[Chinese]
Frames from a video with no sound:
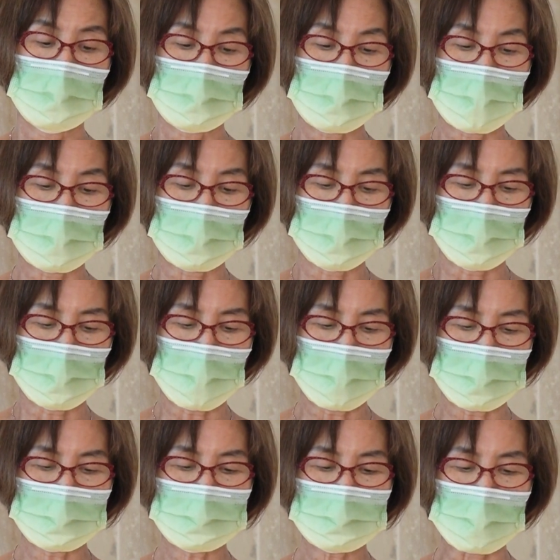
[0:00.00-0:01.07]
满
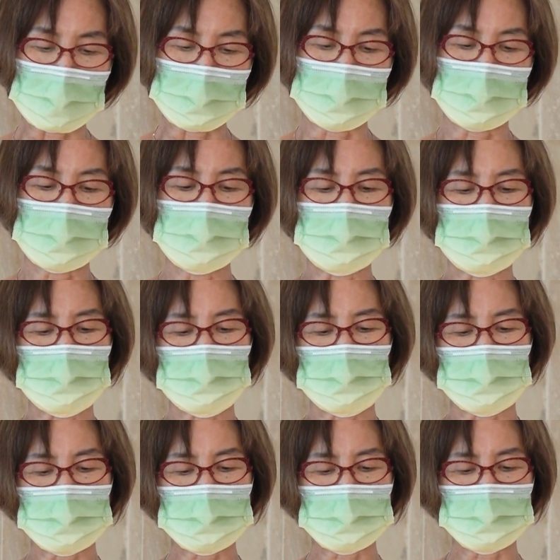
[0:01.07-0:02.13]
怀感恩
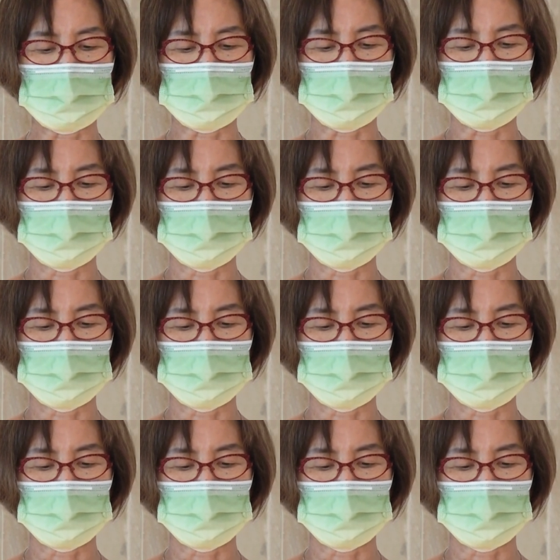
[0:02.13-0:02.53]
之心。